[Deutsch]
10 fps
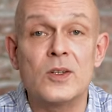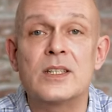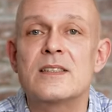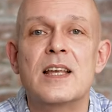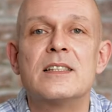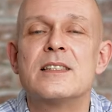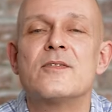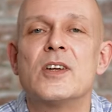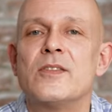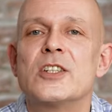Und das
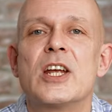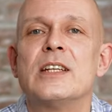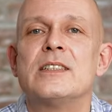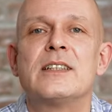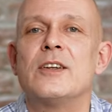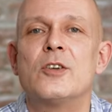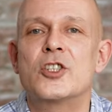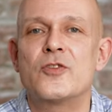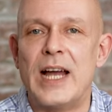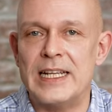Ganze wird wahrscheinlich dann auch
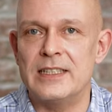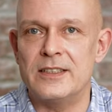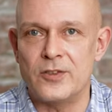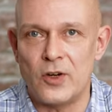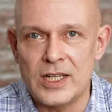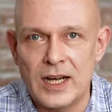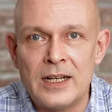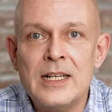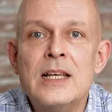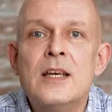schweineteuer.